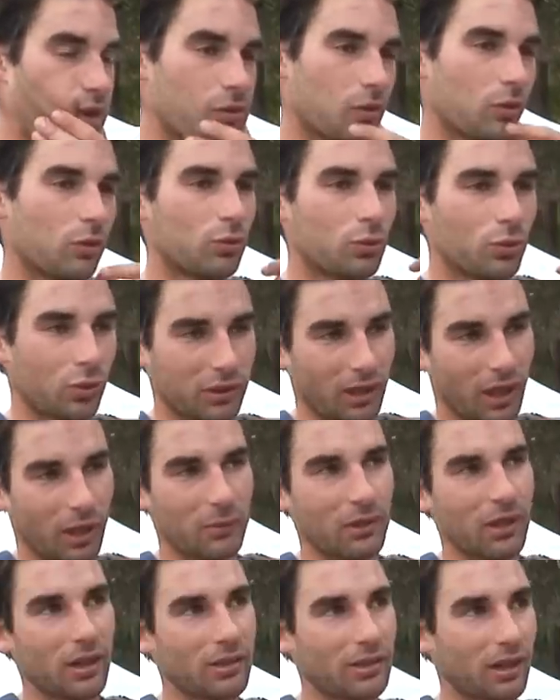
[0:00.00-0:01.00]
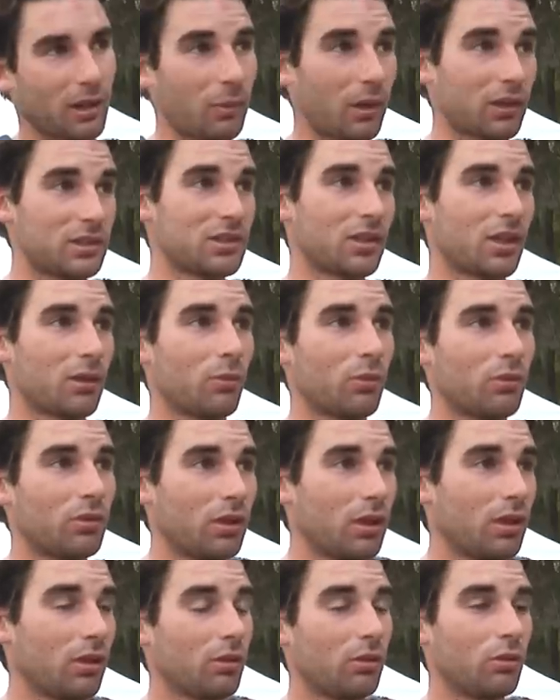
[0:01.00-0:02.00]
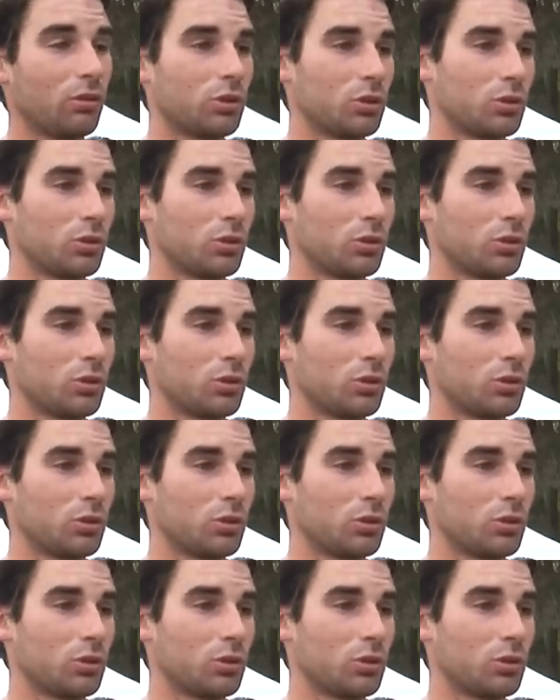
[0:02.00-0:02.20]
il saute toujours très bien, très pratique à monter.